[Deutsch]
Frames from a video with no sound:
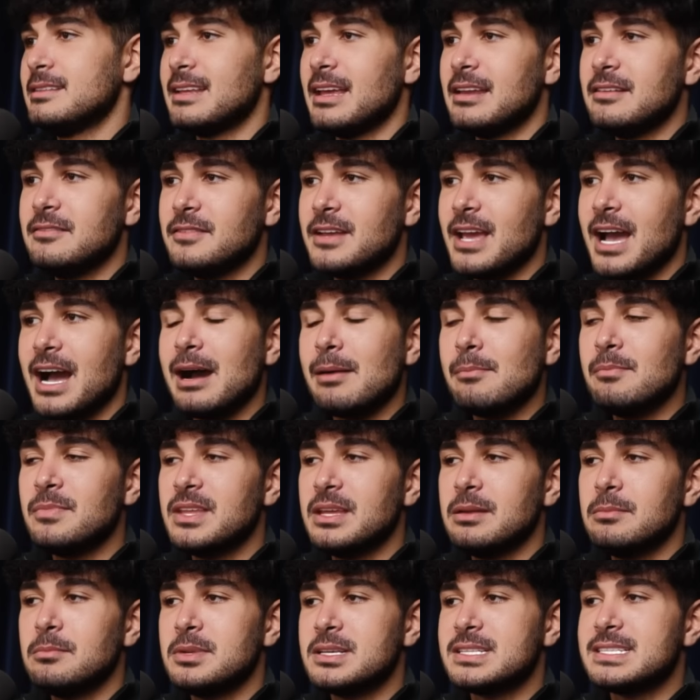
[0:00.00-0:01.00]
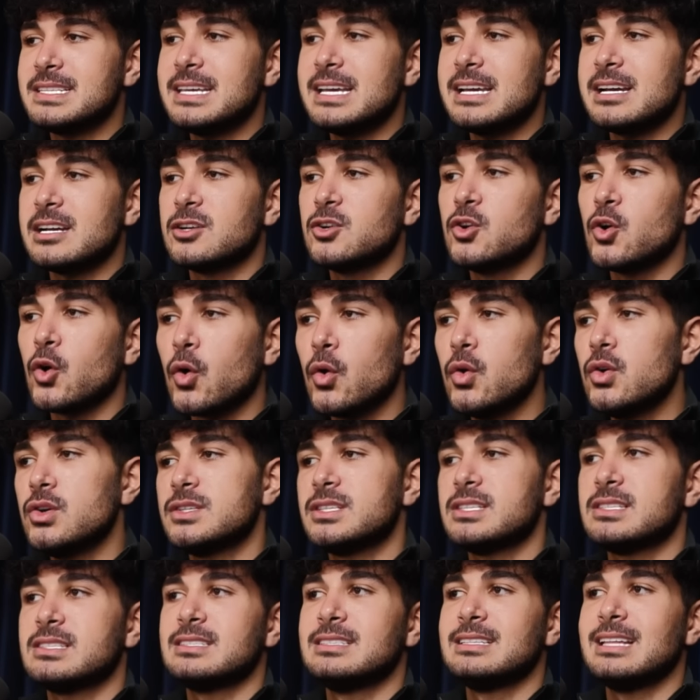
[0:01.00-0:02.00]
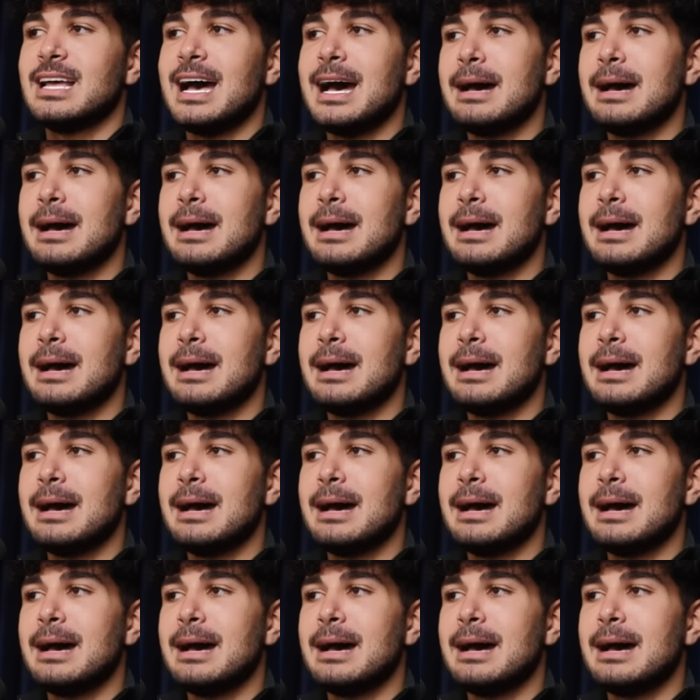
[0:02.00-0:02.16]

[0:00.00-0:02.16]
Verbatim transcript: denn wir haben den bisher größten